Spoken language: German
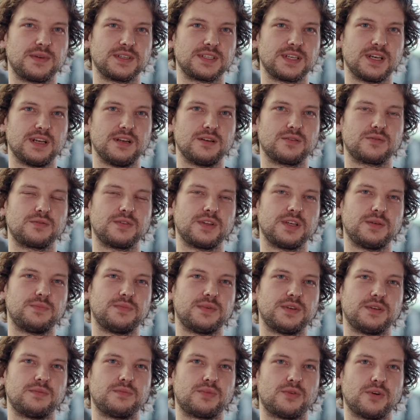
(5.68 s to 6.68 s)
Gesell und
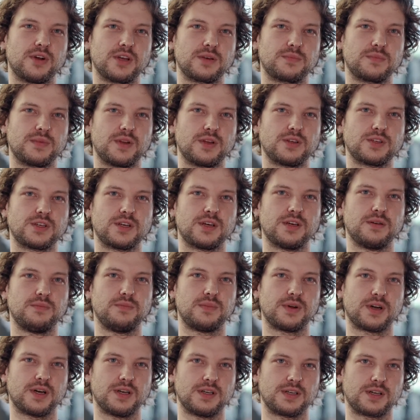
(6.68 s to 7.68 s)
ich bin Projektmanager
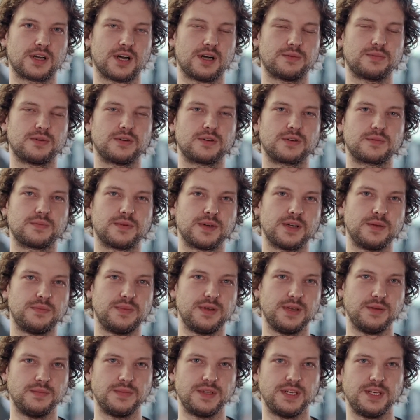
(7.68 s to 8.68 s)
im Bereich Carport bei
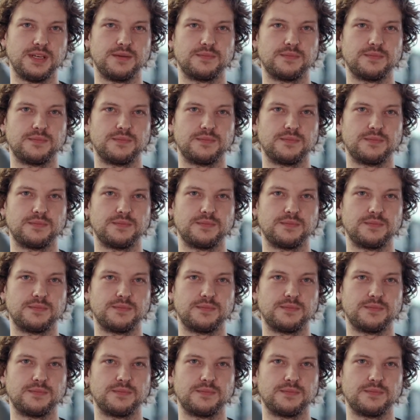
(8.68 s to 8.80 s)
PMT.